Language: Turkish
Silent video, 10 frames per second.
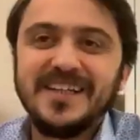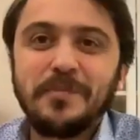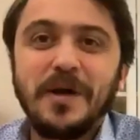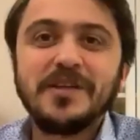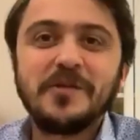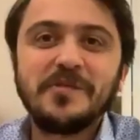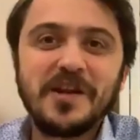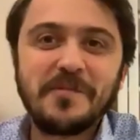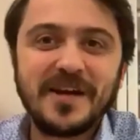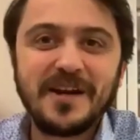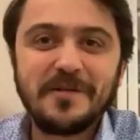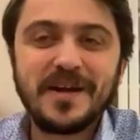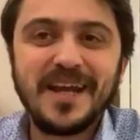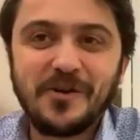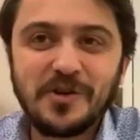pandemiyle beraber
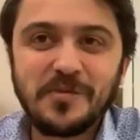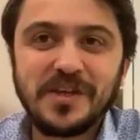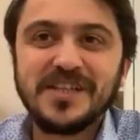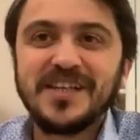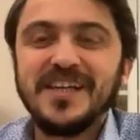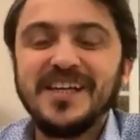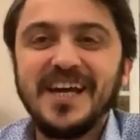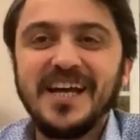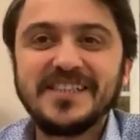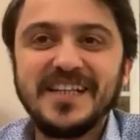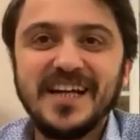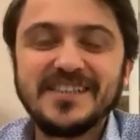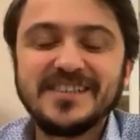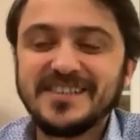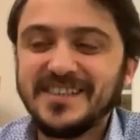ekonomik etkiler,